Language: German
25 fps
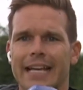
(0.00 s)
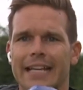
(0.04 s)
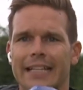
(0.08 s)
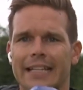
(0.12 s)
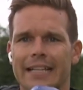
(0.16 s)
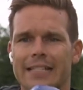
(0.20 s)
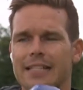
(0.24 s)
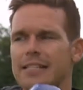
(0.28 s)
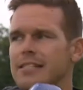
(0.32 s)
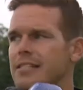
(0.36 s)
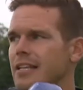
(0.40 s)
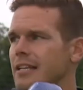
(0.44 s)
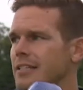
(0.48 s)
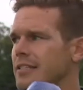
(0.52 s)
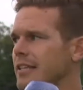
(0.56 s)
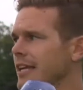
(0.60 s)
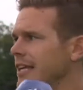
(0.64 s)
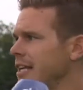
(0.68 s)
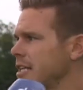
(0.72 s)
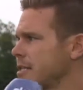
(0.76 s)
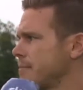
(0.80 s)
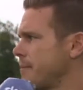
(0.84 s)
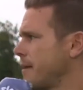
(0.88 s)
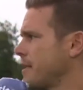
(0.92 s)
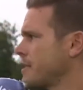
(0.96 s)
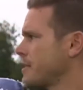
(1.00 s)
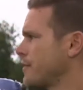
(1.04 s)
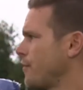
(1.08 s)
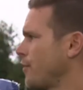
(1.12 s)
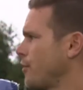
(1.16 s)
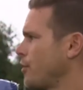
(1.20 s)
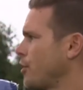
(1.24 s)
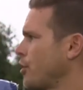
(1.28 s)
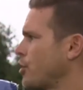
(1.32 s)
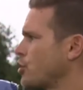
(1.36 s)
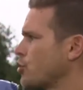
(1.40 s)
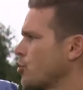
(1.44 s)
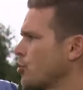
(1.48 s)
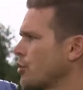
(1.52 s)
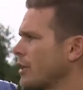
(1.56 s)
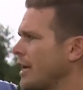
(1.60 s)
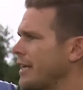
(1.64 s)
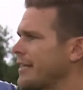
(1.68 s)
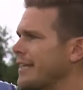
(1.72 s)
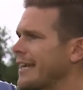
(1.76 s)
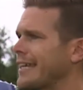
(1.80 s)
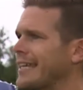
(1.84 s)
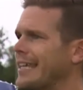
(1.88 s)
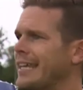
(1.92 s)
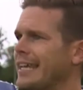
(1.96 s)
Das ist der Trainingsplatz von den
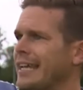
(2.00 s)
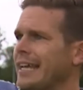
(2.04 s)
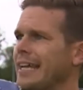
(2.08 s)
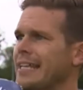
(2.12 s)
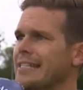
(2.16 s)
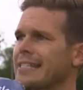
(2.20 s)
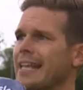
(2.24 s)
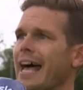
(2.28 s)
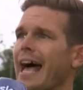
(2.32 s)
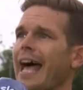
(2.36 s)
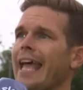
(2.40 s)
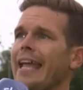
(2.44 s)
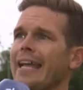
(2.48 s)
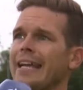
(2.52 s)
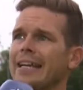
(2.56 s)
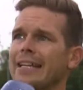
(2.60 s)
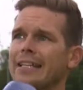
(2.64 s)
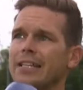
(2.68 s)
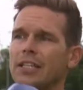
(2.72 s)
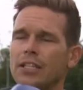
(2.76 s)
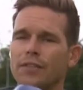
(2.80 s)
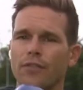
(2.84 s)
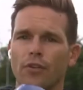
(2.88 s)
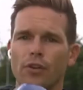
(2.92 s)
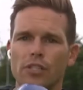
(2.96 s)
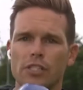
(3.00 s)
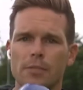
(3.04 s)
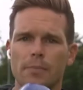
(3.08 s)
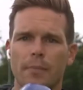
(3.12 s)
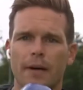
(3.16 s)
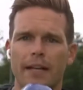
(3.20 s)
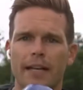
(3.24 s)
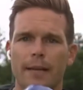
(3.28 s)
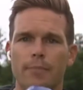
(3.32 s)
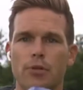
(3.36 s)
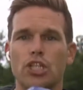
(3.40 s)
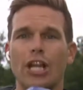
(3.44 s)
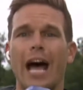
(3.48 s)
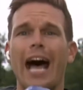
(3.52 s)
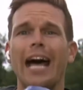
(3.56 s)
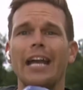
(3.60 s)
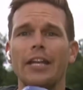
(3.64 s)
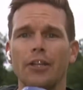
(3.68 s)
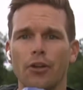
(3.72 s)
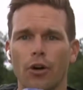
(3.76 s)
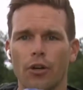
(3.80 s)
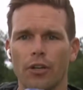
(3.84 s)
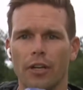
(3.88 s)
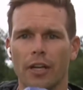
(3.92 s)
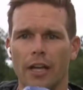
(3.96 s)
Stuttgarter Kickers. Eigentlich wollte man im
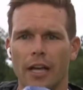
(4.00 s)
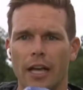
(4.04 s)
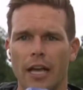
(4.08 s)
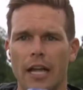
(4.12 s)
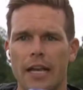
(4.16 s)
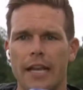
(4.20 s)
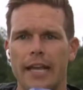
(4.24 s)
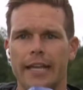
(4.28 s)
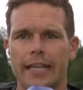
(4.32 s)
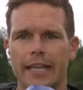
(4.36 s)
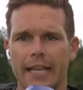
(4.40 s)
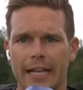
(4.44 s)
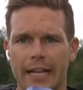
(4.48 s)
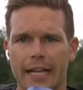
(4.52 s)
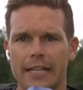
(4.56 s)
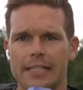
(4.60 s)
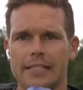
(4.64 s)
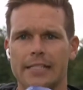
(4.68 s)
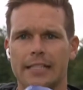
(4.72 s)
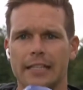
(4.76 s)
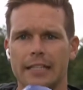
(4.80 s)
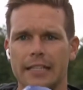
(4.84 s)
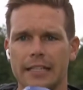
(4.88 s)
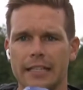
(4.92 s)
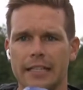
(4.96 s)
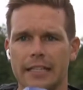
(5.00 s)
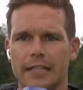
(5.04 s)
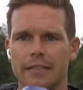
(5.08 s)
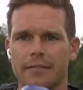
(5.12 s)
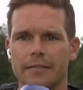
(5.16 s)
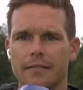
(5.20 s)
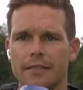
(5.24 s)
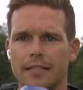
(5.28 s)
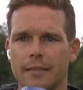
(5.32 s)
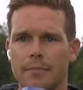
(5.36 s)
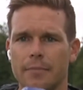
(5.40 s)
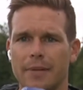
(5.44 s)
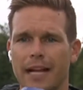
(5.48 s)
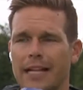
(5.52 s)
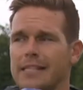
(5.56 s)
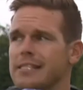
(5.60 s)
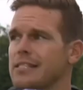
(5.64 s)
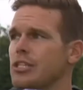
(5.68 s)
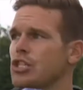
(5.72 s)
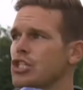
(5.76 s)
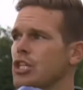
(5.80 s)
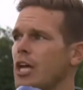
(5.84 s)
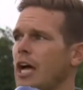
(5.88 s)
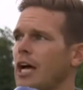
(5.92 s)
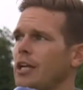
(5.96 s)
Stadion der Kickers trainieren, dem
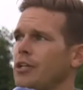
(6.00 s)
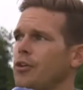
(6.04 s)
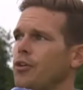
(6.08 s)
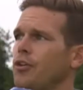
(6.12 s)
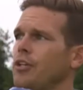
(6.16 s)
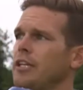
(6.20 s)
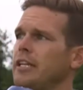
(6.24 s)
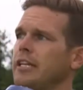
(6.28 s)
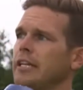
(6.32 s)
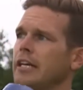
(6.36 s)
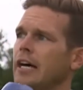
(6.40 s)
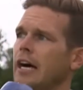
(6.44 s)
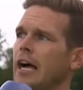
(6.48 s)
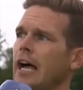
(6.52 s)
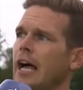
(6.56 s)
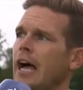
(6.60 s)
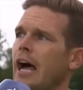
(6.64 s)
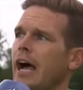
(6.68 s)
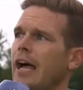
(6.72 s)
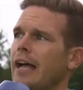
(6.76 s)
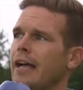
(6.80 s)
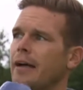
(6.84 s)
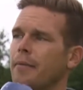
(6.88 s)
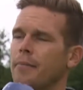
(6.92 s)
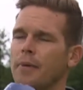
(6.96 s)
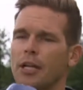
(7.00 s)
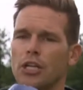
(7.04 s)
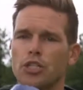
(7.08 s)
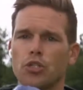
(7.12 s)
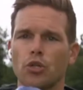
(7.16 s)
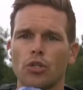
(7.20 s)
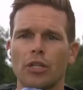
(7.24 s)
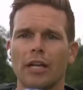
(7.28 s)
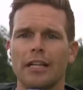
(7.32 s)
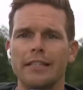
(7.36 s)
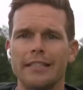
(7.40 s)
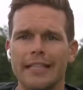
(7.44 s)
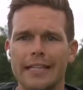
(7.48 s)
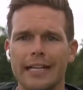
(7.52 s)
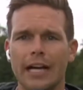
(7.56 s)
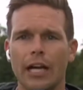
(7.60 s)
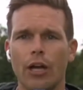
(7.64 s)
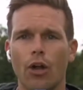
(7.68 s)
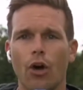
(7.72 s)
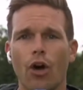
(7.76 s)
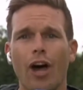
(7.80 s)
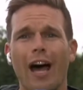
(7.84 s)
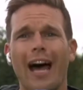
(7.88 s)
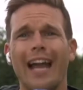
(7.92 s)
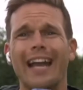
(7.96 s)
Gatzi-Stadion hier ähm, in
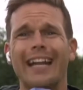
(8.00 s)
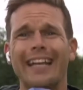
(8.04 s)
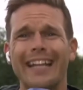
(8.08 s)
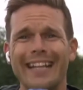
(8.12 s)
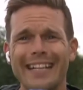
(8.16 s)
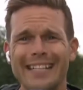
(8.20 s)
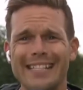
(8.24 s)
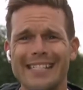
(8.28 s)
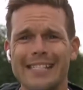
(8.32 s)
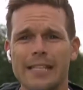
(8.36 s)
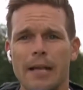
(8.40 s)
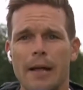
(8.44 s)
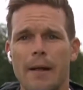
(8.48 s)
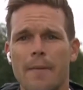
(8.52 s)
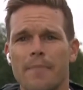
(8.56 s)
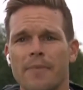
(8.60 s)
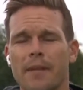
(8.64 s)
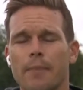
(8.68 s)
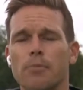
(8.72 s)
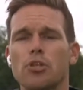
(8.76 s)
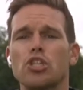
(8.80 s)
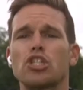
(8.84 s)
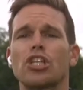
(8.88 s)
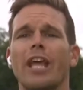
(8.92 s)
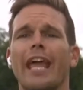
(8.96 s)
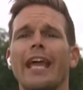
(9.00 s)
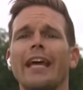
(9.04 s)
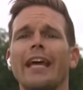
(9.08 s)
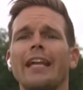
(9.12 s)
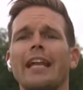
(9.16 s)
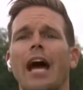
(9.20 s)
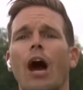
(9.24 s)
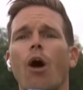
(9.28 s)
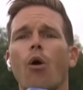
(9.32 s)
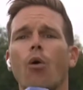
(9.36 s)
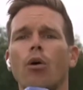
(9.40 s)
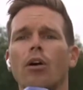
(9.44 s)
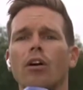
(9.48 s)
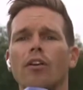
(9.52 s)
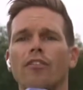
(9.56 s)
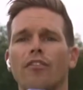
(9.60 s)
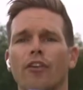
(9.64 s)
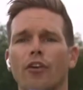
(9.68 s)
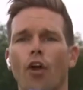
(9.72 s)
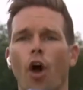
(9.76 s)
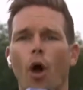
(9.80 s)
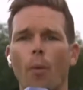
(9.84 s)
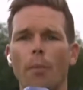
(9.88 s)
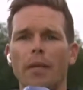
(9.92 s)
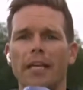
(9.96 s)
Stuttgart-Degerloch. Allerdings, dem strengen Auge
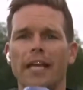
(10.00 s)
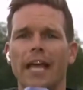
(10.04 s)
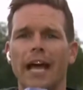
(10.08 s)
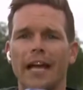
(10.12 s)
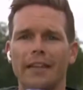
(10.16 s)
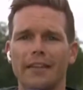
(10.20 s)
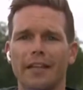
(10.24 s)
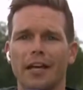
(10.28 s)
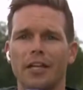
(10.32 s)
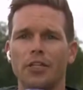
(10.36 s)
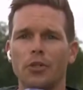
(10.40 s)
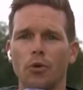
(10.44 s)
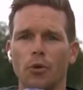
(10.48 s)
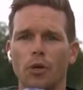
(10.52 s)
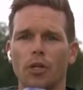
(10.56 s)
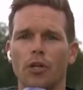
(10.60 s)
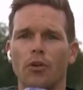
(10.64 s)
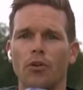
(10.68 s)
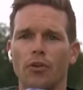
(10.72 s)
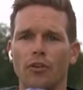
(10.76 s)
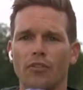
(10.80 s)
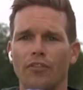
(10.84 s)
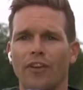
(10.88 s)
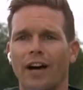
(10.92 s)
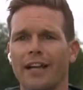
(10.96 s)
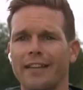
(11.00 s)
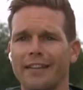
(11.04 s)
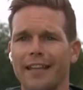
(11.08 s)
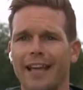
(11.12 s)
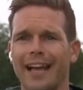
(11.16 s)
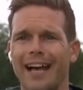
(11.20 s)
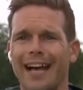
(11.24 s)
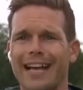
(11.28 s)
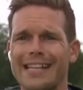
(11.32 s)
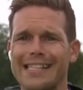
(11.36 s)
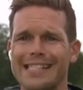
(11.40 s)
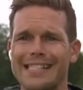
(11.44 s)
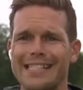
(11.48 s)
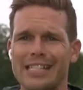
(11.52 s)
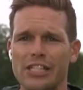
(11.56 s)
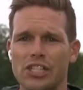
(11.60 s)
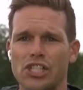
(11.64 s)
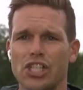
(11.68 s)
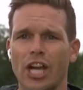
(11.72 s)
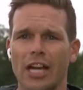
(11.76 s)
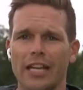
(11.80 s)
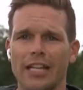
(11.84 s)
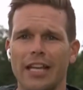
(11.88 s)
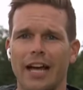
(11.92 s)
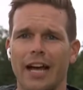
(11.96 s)
von Hobbygärtner Jogi Löw hat der Rasen nicht
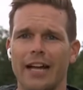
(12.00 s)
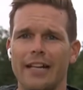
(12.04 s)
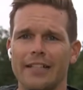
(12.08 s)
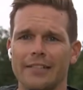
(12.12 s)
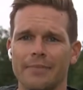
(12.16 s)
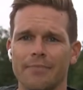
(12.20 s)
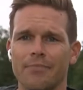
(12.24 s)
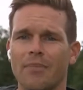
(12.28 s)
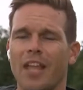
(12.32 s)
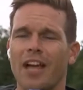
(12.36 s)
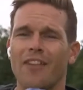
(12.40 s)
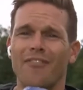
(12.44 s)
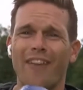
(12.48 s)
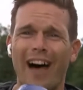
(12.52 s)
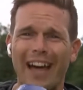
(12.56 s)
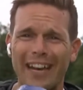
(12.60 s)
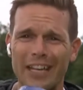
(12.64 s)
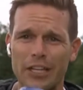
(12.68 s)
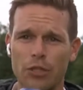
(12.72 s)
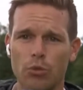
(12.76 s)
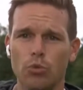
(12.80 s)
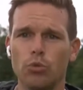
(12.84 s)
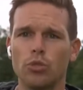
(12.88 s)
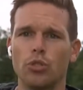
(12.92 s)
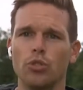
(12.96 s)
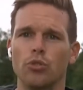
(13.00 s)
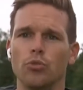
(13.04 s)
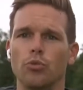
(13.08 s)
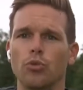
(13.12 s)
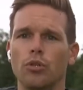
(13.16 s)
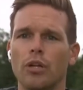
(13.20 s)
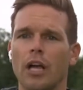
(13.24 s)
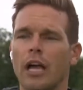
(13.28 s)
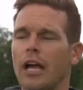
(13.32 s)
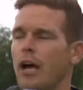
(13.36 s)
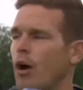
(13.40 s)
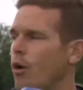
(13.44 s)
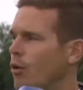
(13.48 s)
standgehalten, war nicht gut genug.